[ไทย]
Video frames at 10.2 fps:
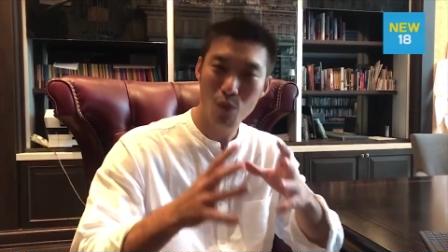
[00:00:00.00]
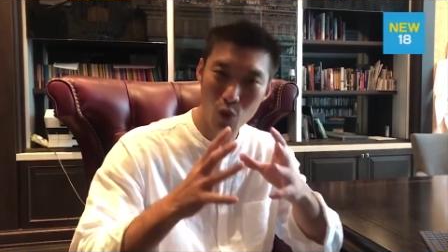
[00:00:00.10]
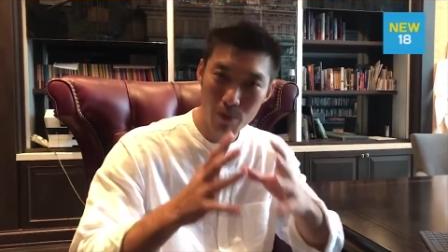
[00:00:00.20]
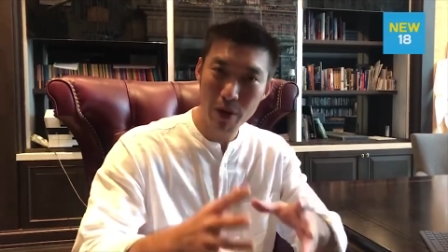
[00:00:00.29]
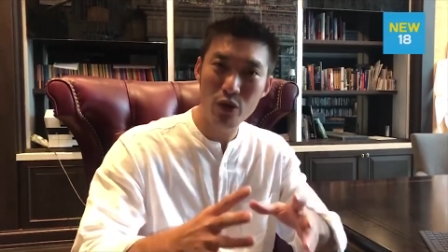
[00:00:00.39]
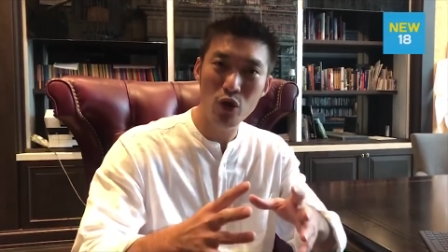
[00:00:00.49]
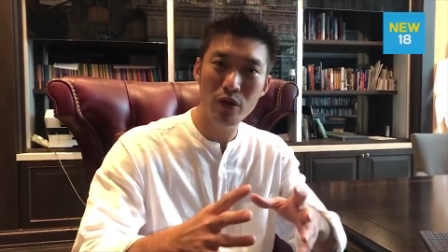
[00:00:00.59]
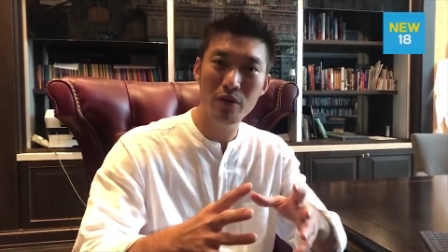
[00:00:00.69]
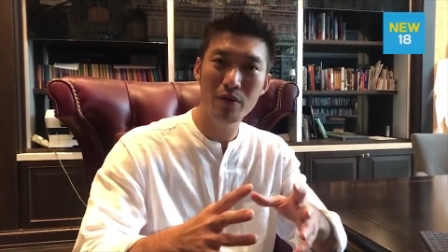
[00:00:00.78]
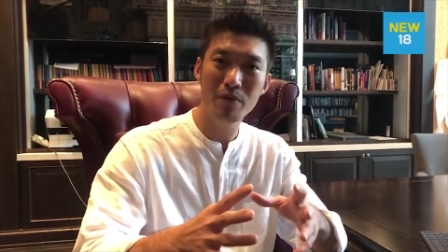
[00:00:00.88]
คุณประยุท
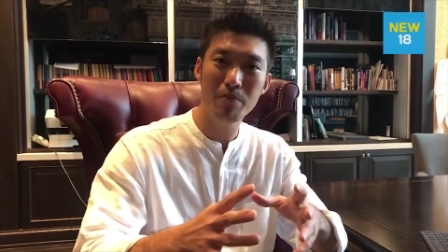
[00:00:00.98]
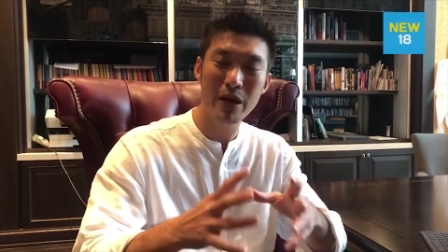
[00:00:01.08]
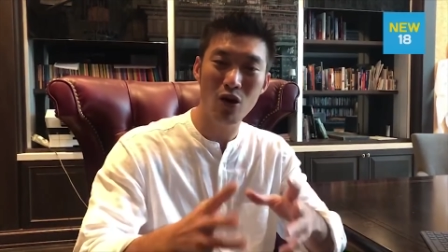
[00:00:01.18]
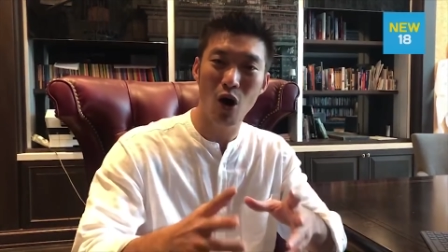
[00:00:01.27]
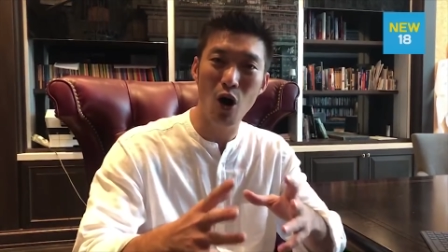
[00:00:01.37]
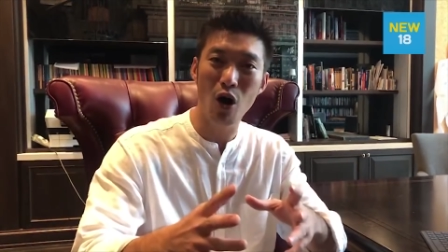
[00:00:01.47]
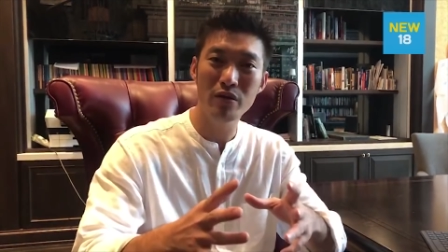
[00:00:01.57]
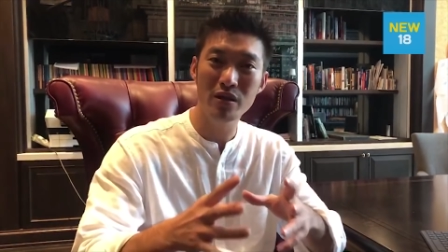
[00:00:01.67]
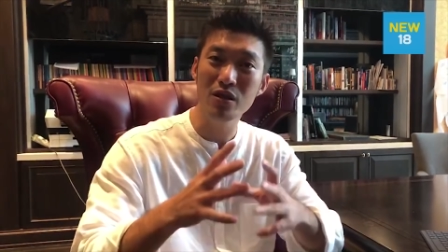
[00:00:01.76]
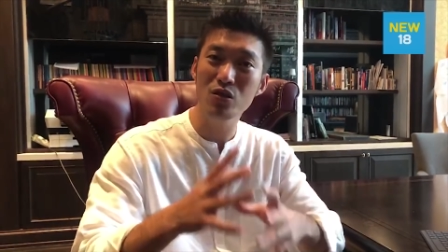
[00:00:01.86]
ธ์ไม่ขอ
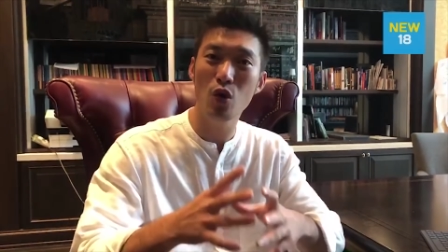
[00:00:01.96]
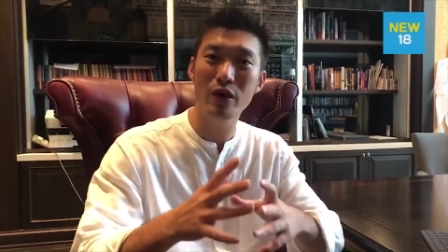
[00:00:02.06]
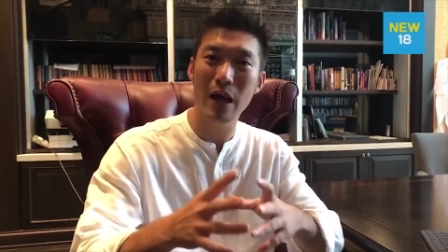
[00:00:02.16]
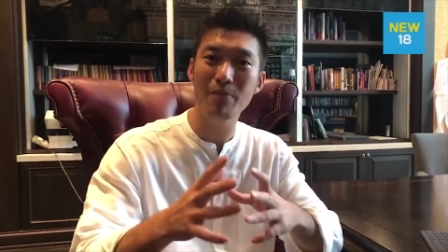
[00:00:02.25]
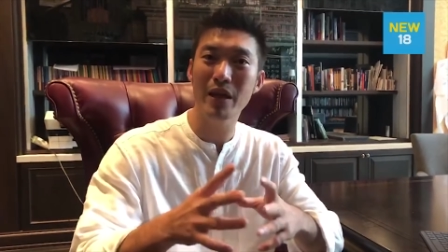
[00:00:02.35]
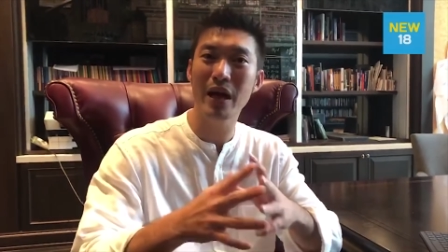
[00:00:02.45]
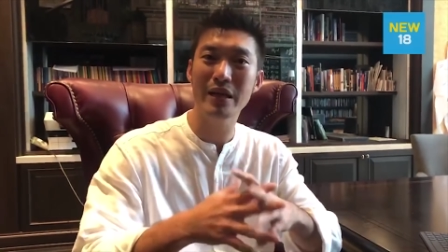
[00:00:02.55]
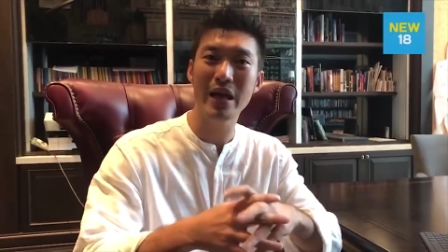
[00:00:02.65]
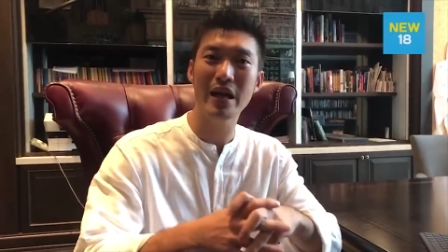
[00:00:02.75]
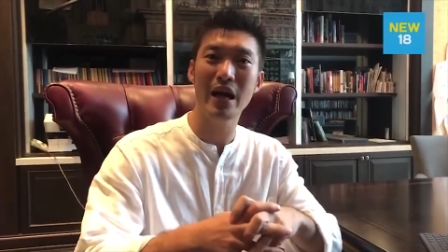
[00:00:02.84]
ถือธงนำในการ
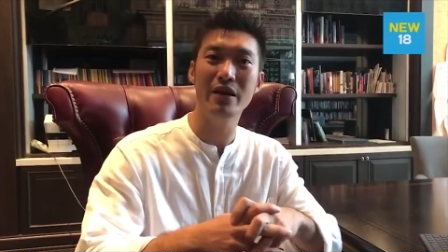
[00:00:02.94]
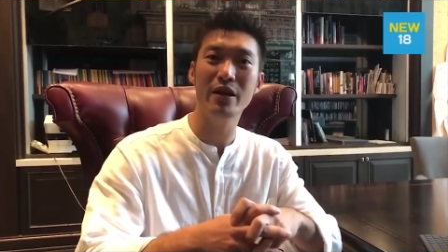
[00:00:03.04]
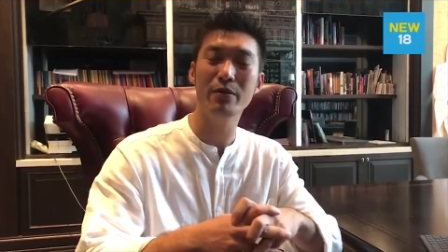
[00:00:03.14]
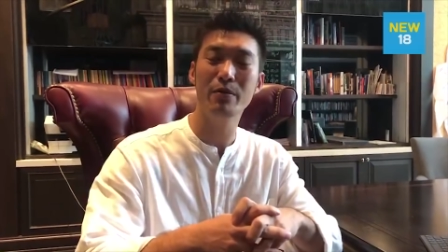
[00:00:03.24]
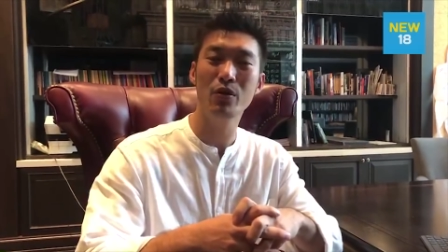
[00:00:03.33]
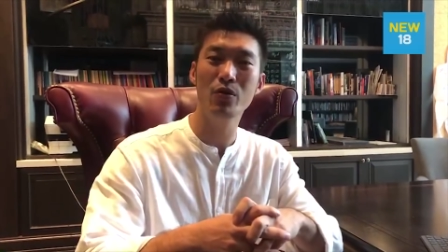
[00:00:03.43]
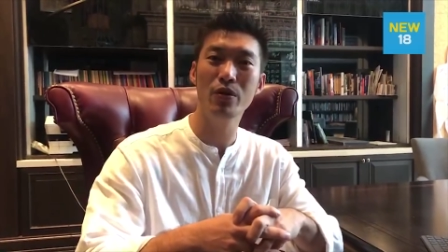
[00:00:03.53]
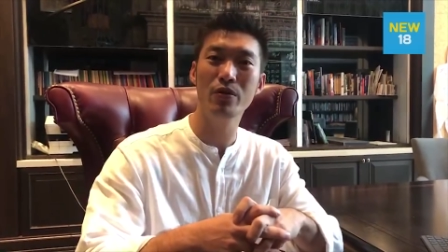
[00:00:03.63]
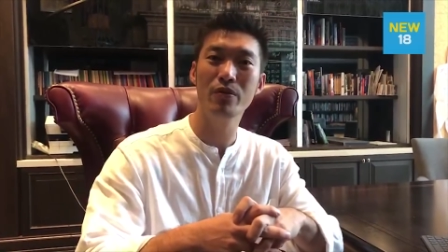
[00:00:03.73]
แก้ไขรัฐธรรมนูญ